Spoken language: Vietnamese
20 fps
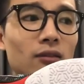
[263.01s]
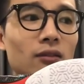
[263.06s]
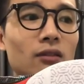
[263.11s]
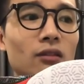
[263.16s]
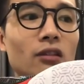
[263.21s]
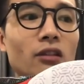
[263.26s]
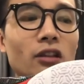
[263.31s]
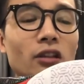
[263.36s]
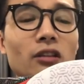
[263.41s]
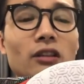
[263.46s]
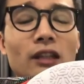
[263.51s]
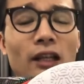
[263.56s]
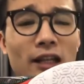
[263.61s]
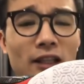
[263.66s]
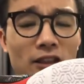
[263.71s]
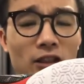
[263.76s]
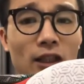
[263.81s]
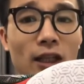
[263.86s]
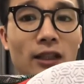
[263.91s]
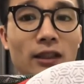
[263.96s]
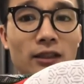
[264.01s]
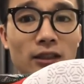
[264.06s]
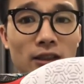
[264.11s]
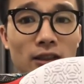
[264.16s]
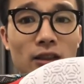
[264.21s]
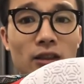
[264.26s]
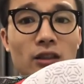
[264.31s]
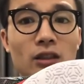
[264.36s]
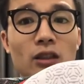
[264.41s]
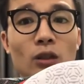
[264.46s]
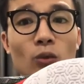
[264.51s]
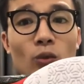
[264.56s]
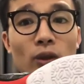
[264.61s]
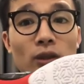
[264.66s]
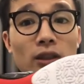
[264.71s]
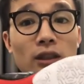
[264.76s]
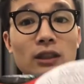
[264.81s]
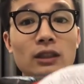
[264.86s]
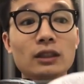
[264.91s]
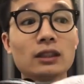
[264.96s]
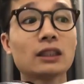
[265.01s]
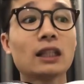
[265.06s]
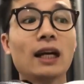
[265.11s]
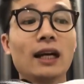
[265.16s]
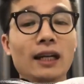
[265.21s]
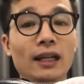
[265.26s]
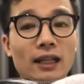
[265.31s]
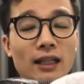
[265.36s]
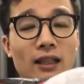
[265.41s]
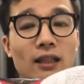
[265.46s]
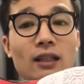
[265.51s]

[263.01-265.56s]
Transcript: đỡ tê chân trong quá trình chạy